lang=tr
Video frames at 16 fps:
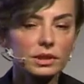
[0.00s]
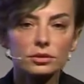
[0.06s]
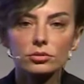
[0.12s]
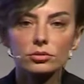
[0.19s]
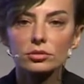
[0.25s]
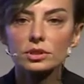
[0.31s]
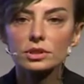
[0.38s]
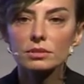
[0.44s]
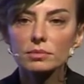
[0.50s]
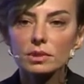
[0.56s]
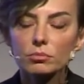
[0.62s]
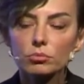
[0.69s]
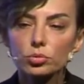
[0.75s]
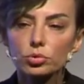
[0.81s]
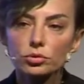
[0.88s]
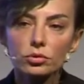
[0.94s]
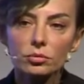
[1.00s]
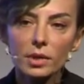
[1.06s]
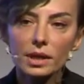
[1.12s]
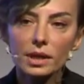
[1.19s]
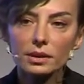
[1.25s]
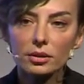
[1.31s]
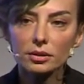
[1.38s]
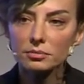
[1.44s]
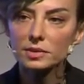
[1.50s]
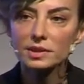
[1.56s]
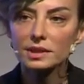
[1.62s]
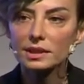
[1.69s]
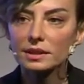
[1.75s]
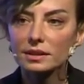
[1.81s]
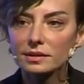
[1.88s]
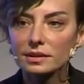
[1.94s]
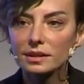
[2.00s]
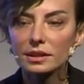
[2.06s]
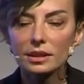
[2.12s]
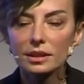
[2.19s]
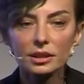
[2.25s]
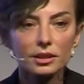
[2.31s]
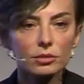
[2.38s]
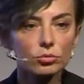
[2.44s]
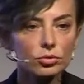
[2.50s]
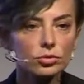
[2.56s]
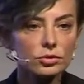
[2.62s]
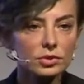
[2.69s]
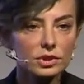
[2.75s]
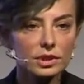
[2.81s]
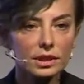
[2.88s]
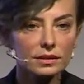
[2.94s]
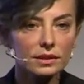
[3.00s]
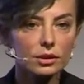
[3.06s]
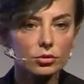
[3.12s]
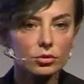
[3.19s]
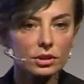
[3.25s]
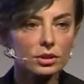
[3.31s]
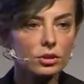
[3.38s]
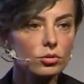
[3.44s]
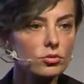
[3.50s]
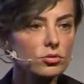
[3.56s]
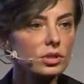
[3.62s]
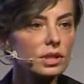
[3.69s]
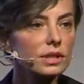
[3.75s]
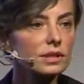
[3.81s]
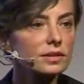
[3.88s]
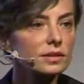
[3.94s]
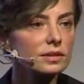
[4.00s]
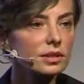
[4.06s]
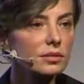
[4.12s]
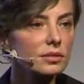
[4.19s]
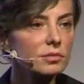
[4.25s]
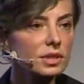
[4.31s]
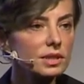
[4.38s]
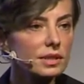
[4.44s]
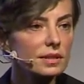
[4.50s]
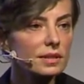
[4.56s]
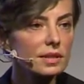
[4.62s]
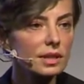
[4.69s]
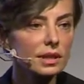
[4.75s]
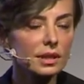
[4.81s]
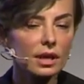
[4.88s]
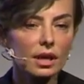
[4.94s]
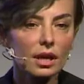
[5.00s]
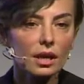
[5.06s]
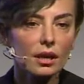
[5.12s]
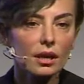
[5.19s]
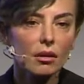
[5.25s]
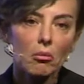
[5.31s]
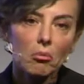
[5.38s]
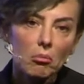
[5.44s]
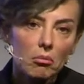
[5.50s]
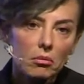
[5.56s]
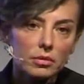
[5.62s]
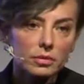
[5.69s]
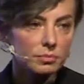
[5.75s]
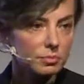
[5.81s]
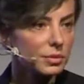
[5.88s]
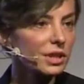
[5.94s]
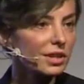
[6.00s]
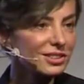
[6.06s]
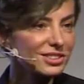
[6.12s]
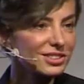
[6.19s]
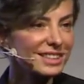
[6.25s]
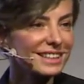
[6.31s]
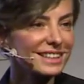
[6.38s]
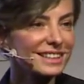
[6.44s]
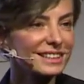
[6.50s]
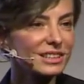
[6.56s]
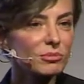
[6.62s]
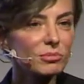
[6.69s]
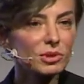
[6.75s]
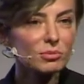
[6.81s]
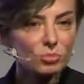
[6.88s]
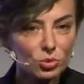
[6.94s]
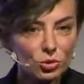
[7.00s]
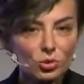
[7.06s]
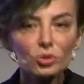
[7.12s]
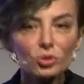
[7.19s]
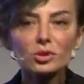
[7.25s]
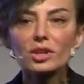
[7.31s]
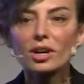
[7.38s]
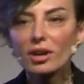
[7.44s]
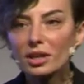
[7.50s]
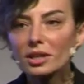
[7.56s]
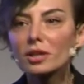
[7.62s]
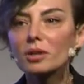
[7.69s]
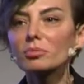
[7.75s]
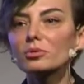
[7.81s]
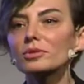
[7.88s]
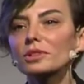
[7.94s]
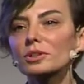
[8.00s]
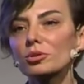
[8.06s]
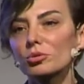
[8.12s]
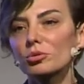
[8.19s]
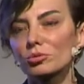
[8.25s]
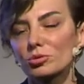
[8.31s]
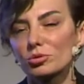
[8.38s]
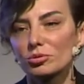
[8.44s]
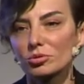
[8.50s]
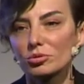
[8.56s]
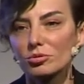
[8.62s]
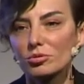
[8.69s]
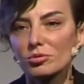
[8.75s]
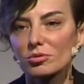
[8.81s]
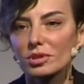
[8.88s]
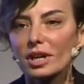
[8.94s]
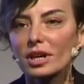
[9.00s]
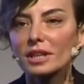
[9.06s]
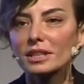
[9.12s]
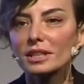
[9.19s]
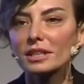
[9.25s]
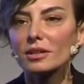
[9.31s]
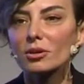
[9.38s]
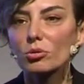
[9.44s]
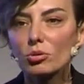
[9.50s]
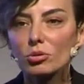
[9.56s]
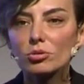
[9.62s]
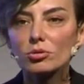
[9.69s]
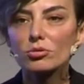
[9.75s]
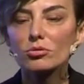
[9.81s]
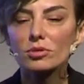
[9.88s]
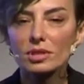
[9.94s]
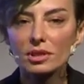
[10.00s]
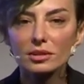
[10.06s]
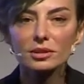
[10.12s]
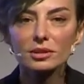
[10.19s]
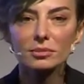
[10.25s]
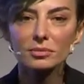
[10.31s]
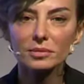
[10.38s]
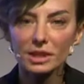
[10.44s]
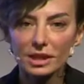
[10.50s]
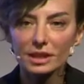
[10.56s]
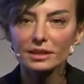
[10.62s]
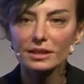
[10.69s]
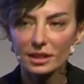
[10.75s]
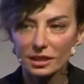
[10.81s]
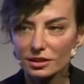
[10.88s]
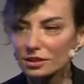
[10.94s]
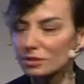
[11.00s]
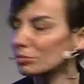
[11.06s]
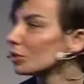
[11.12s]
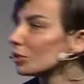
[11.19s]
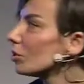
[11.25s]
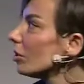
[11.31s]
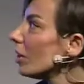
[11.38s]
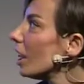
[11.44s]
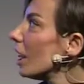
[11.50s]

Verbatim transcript: istiyor. Şimdi bunu ben 68'de hani bu şey teorinin özü geliştirilmiş desek biraz şey gelir ama bugün hala bunları konuşuyoruz. Yani öz sanırım yine değişmiyor.